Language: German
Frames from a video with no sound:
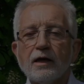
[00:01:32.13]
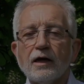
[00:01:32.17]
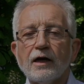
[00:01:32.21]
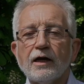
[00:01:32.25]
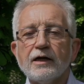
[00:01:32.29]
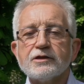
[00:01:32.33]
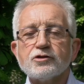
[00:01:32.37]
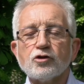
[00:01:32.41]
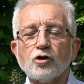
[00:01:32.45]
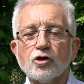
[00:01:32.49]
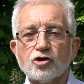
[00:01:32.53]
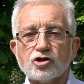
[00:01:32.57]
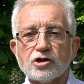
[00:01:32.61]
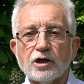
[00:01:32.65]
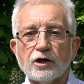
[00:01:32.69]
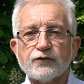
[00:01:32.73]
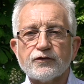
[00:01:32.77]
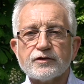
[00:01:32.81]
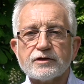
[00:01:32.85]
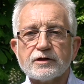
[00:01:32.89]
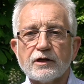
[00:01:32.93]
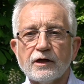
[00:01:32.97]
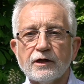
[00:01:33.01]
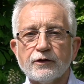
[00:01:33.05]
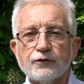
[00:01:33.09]
Als
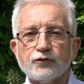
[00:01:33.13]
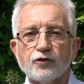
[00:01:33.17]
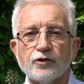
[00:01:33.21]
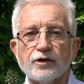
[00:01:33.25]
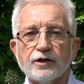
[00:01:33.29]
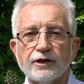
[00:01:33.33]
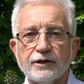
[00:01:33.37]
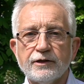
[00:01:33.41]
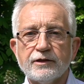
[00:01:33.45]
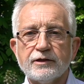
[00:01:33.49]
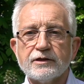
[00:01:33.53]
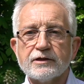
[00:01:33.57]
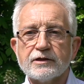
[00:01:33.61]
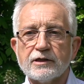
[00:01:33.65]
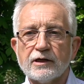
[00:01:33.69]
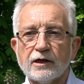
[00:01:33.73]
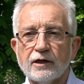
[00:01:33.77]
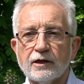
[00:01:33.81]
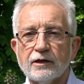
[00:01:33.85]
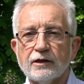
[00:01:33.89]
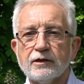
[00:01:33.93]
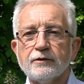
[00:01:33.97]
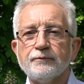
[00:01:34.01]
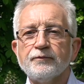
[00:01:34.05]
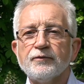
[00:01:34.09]
Ortschaftsrat von
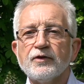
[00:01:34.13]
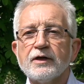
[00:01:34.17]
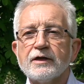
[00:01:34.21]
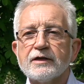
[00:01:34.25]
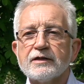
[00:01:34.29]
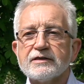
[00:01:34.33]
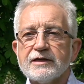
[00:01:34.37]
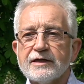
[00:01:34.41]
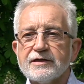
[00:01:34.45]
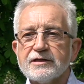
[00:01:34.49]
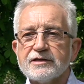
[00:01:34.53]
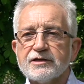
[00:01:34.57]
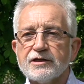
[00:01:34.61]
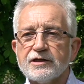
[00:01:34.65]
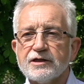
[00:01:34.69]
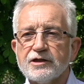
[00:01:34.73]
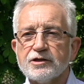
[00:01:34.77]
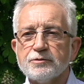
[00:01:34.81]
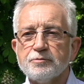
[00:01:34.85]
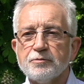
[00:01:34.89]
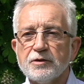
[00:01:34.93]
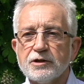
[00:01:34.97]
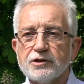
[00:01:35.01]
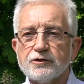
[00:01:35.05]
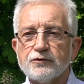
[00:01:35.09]
Lindenthal setze
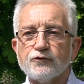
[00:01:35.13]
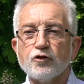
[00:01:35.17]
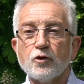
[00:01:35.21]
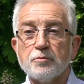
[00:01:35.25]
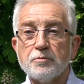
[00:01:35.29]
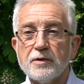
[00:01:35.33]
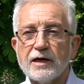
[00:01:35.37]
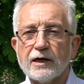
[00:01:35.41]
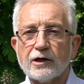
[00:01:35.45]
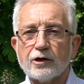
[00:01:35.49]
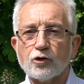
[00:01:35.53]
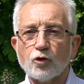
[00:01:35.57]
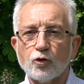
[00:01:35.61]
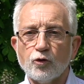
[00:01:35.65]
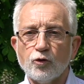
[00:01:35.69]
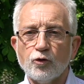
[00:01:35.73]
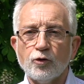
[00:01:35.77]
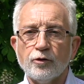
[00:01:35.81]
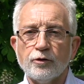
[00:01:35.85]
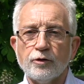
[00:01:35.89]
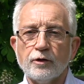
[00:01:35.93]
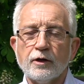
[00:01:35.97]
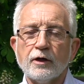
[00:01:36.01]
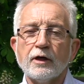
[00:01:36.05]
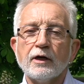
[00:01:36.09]
ich mich für mehr
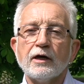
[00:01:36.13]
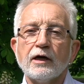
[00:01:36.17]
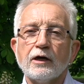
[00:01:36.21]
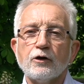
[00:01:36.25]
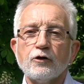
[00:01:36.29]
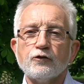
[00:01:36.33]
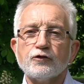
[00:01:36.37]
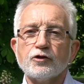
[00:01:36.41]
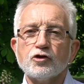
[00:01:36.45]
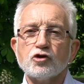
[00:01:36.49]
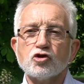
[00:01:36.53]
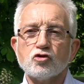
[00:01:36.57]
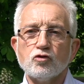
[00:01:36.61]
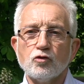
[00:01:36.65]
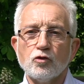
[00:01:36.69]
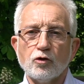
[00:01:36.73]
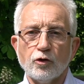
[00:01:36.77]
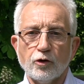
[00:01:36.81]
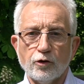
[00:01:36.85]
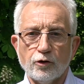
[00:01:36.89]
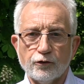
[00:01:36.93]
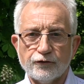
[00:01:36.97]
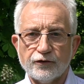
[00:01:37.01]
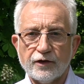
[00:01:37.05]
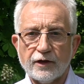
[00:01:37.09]
Grün auf den
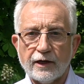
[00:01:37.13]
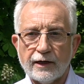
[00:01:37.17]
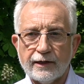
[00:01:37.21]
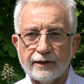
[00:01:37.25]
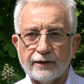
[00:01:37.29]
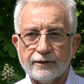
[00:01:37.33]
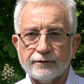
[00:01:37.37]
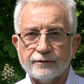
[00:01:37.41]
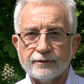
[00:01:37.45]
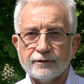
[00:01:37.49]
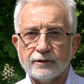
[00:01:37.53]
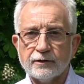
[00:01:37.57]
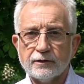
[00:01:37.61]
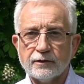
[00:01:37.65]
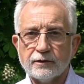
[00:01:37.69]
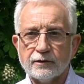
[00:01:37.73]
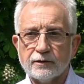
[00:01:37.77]
Schulhöfen ein.